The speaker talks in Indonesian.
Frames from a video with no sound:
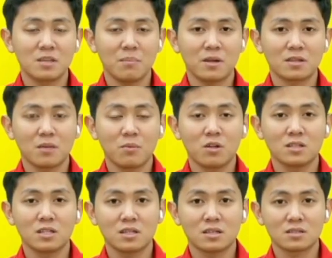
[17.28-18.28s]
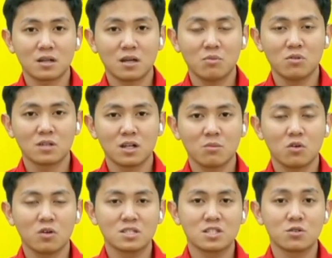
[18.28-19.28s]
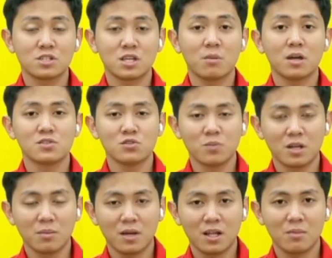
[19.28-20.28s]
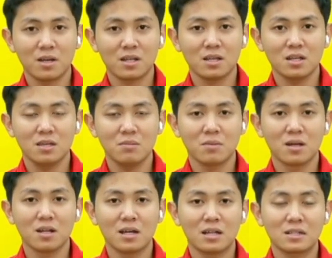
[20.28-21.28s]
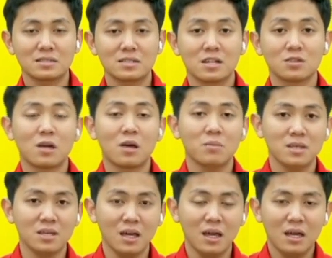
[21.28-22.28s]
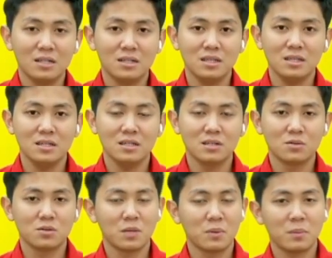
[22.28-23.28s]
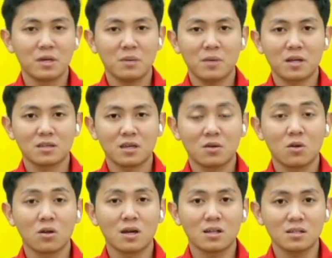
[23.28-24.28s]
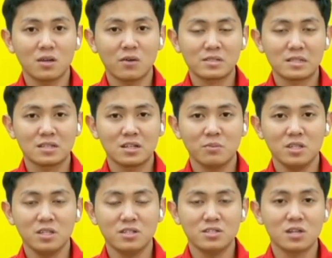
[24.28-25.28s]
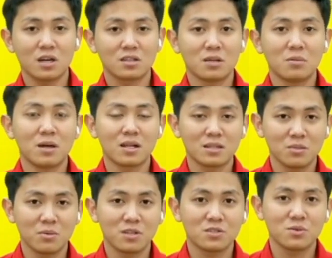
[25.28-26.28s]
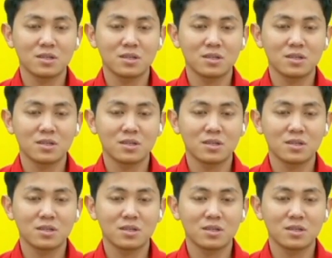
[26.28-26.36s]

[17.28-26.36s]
partai politik yang tergabung dalam Koalisi Indonesia Maju pada malam hari ini menggelar silaturahmi di gedung DPP Partai Golkar di kawasan Selipi, Jakarta Barat di mana juga